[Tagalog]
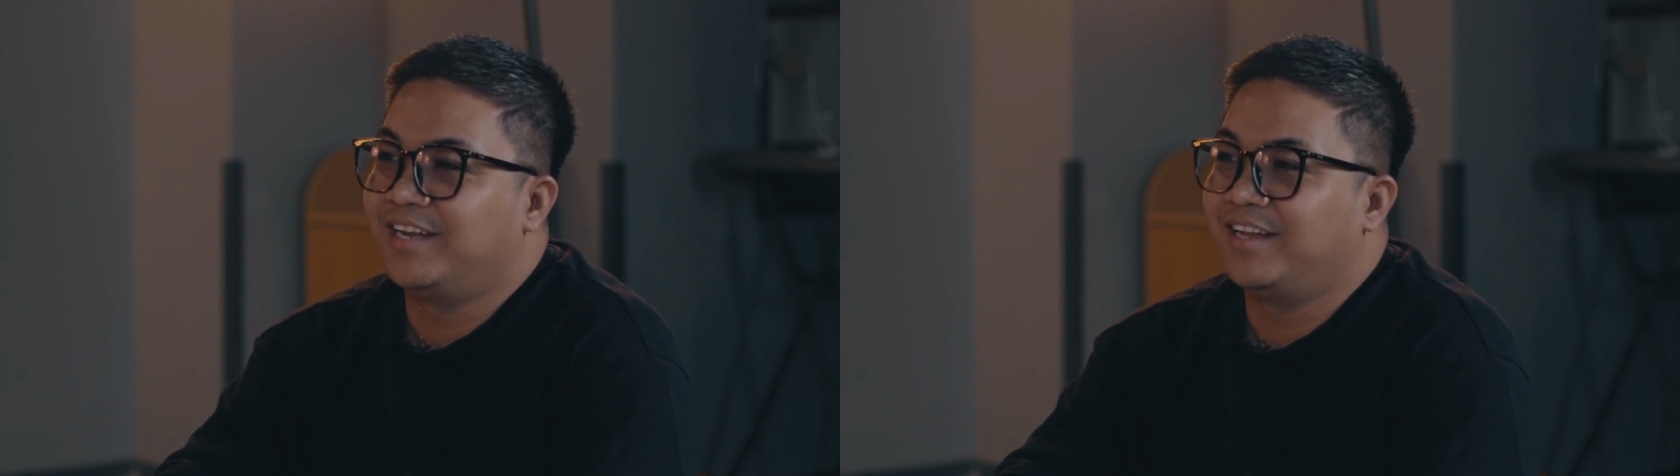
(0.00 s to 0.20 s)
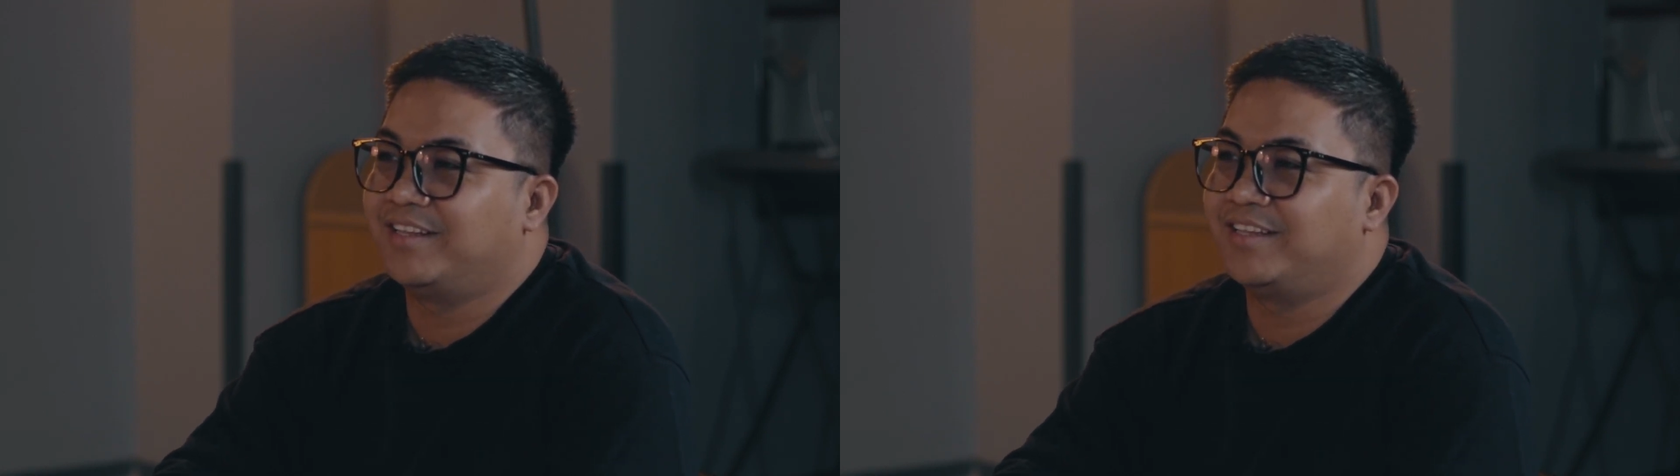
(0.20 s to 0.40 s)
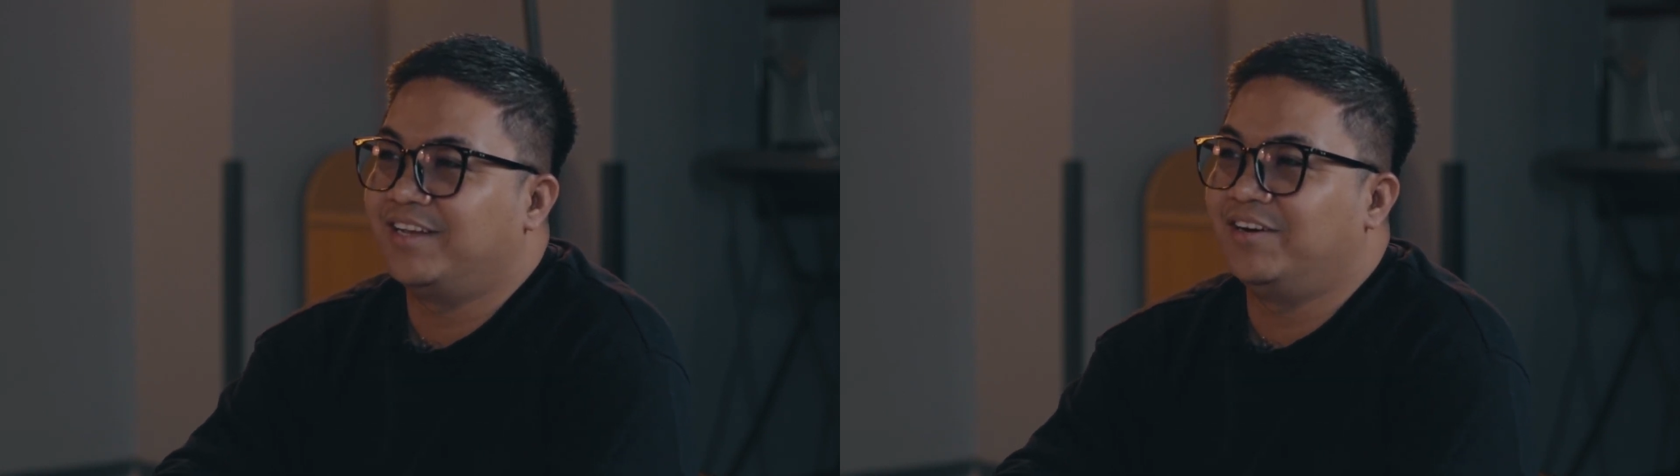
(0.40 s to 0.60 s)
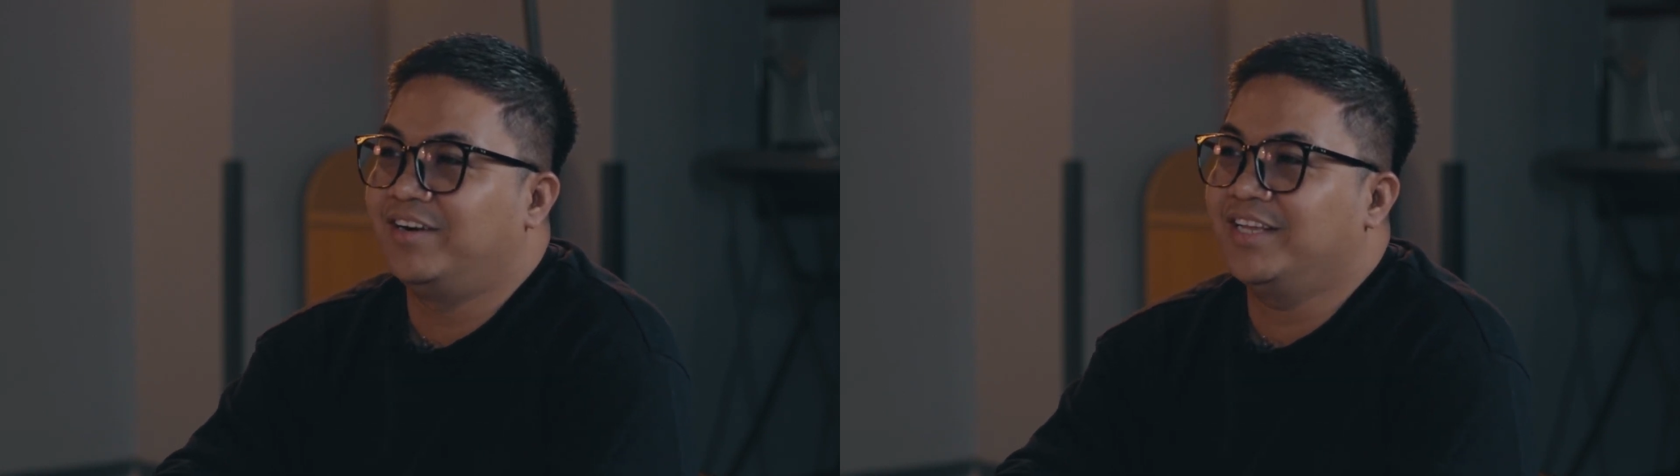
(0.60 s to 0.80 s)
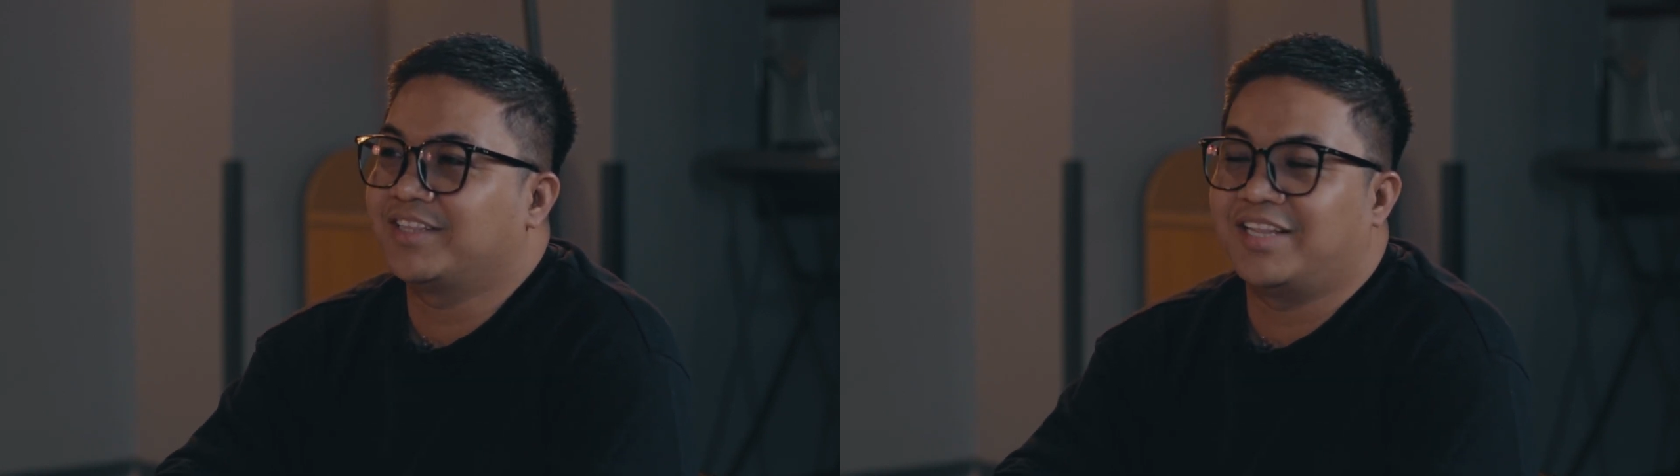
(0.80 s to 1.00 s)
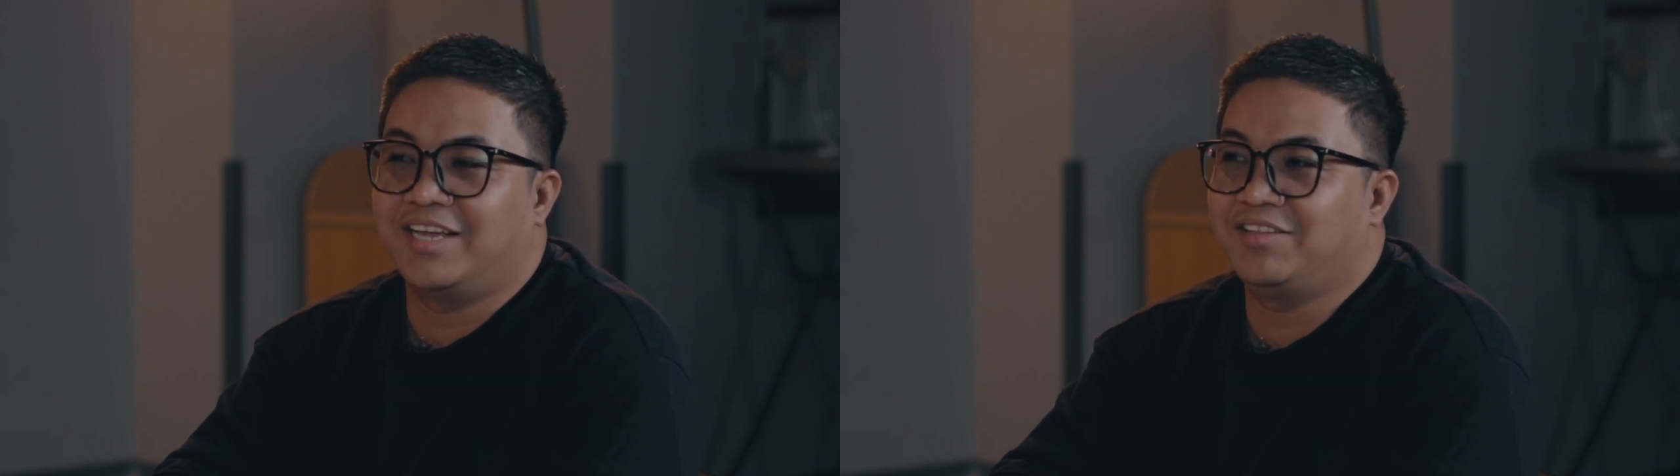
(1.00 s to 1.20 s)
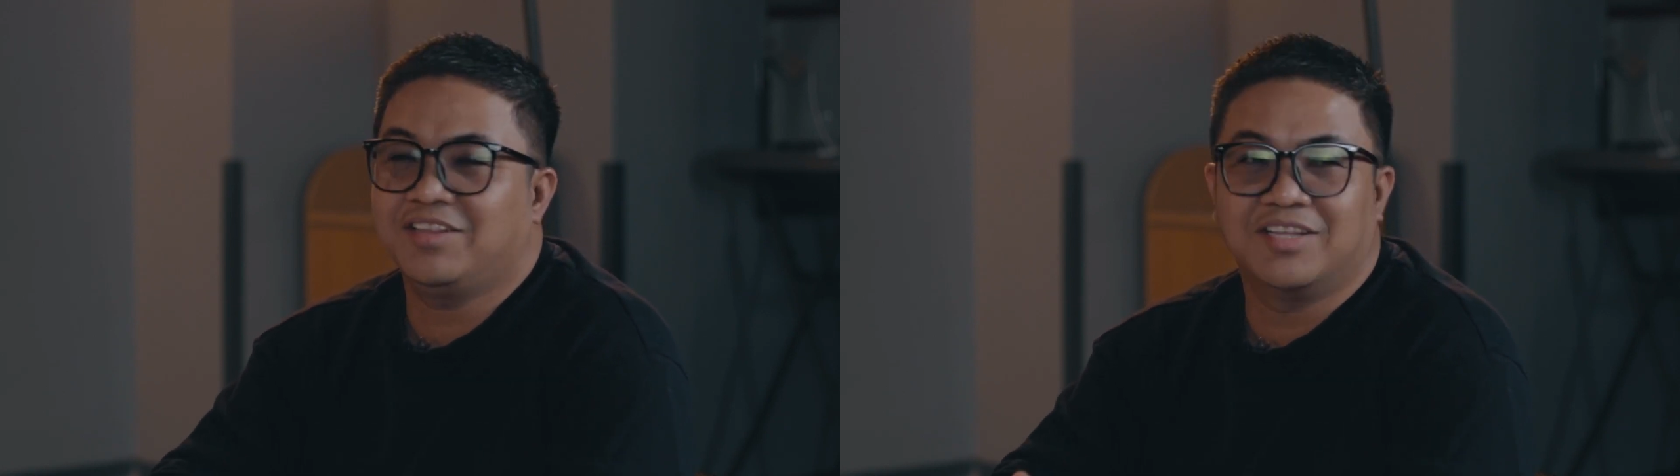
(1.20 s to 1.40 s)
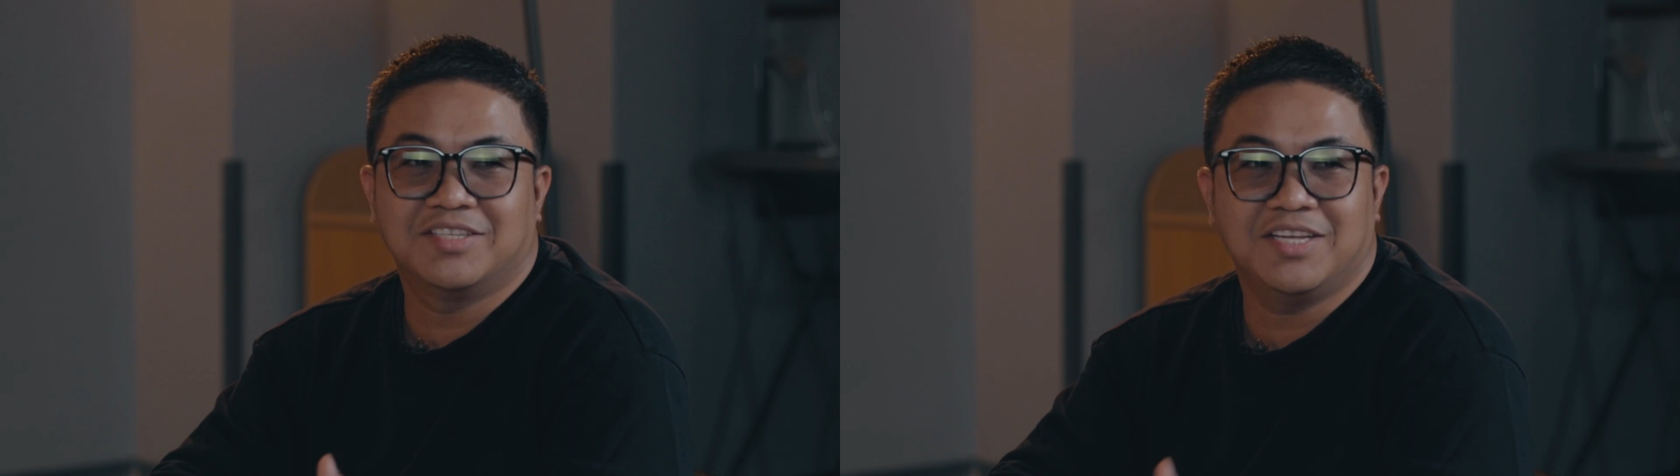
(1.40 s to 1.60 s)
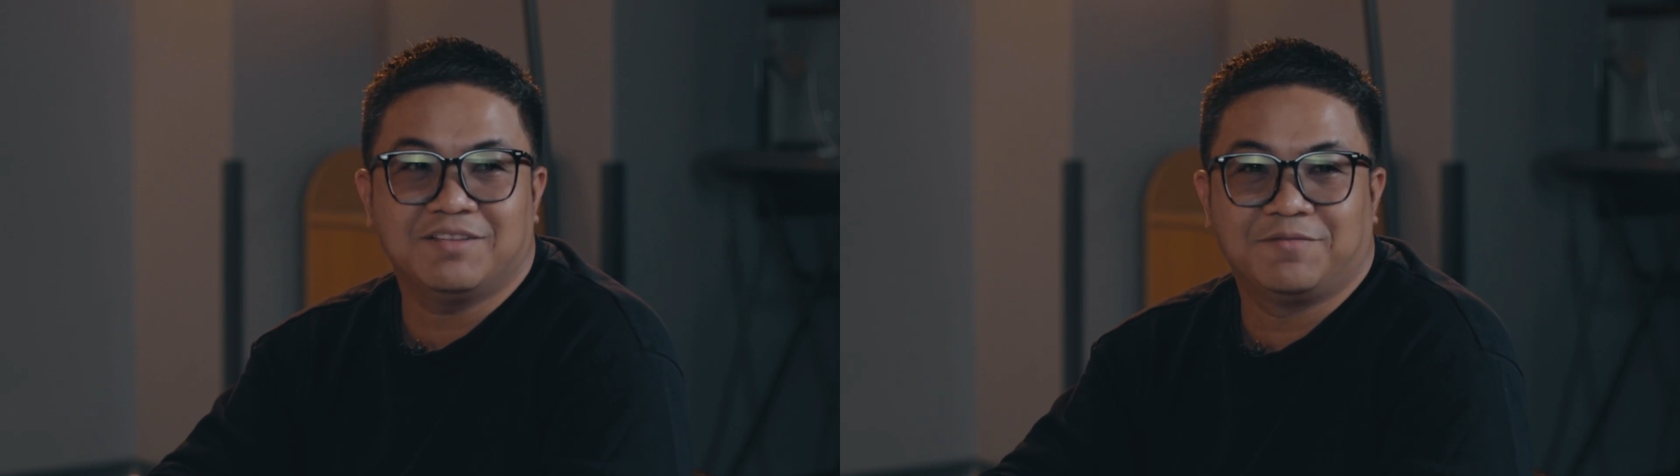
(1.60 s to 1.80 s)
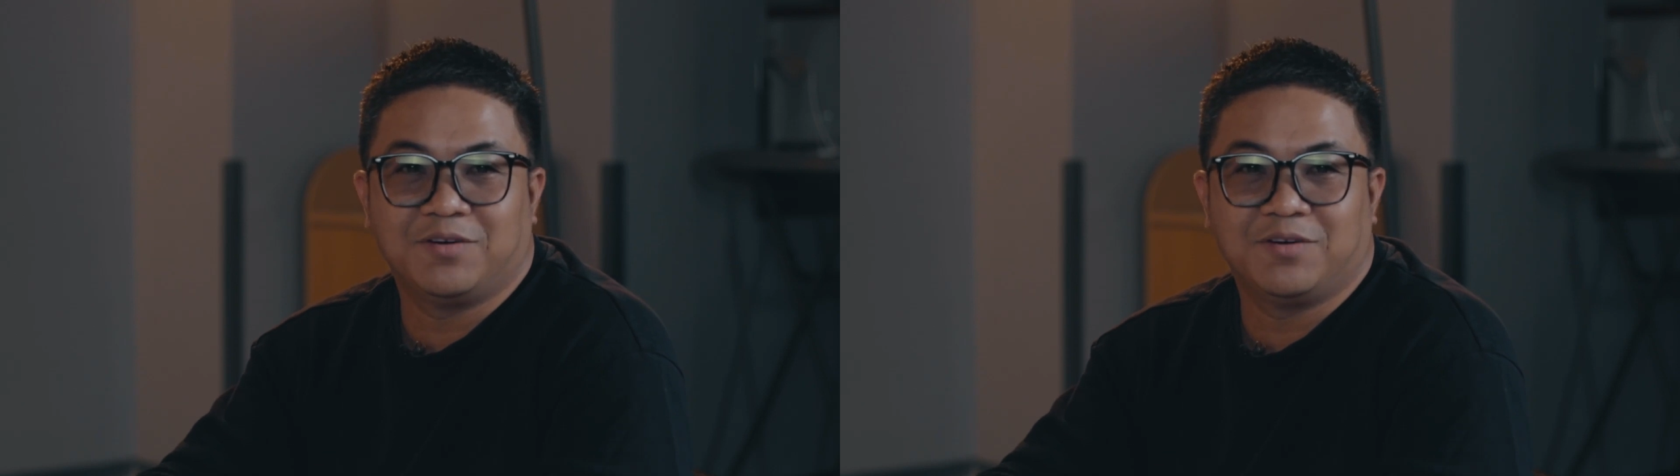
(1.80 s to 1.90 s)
all right all right I think that's it